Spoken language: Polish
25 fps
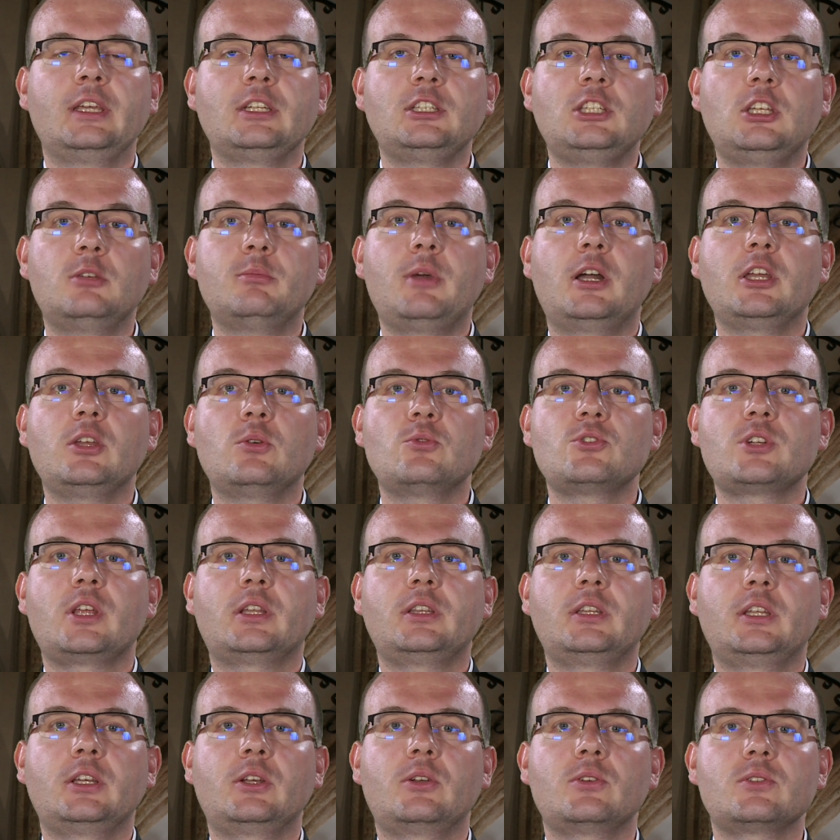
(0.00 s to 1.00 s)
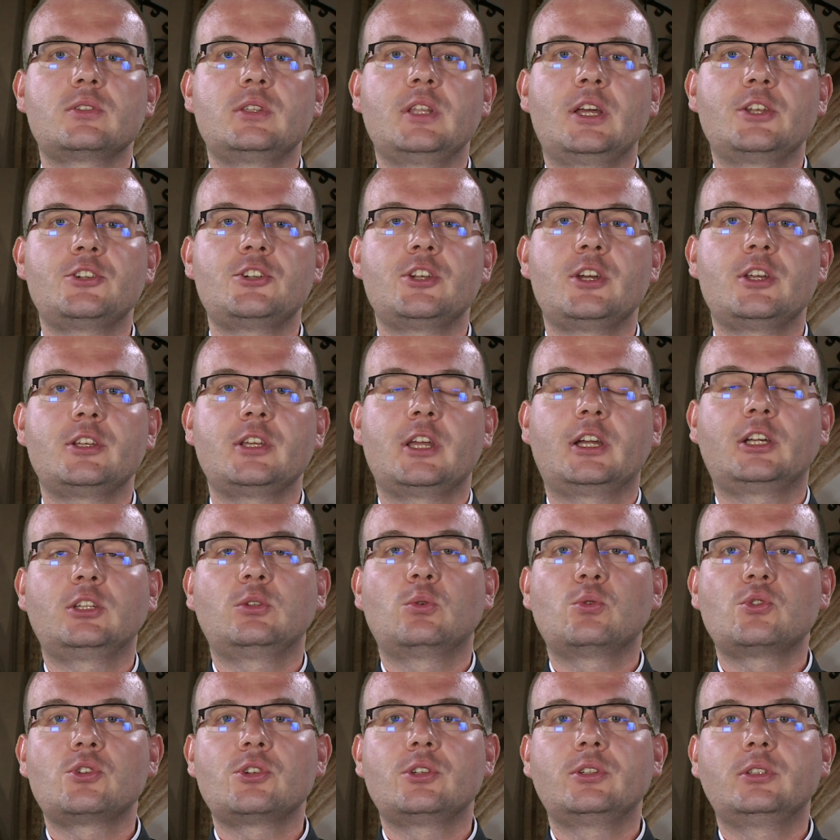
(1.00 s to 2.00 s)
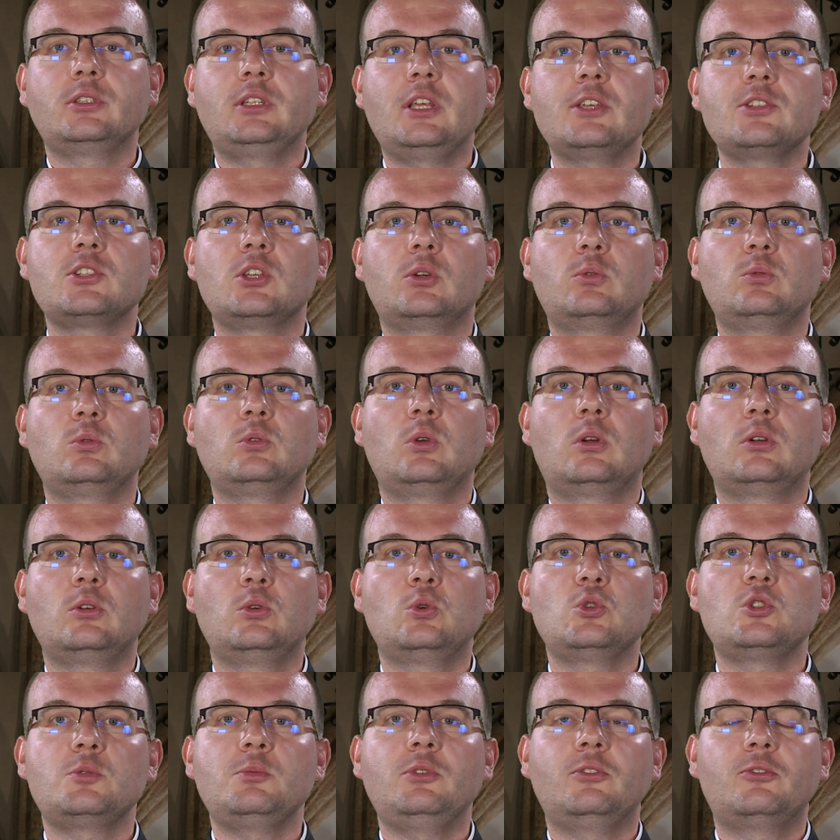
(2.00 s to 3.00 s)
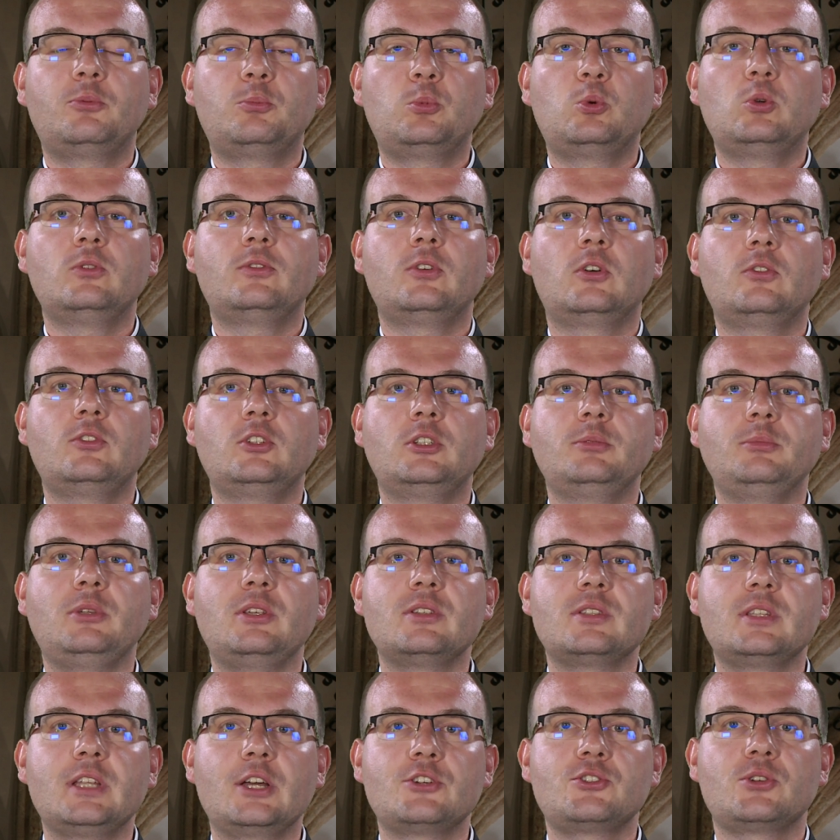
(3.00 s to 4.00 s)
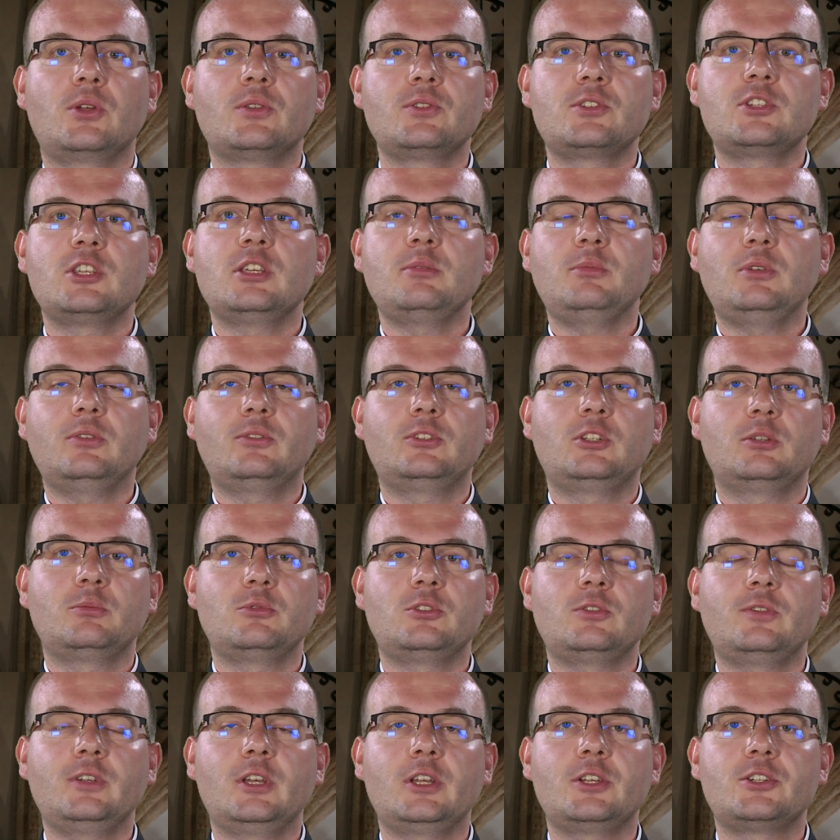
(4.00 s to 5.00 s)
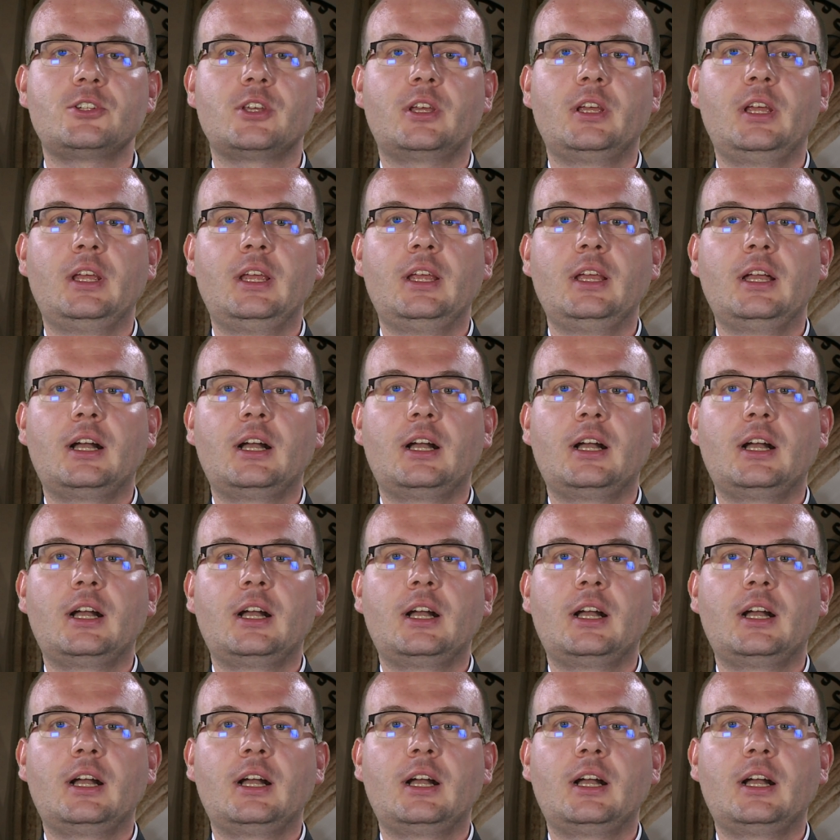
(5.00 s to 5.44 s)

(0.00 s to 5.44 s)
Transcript: nie mają żadnego znaczenia, którzy nie są ludźmi wpływowymi, znaczącymi w tym świecie,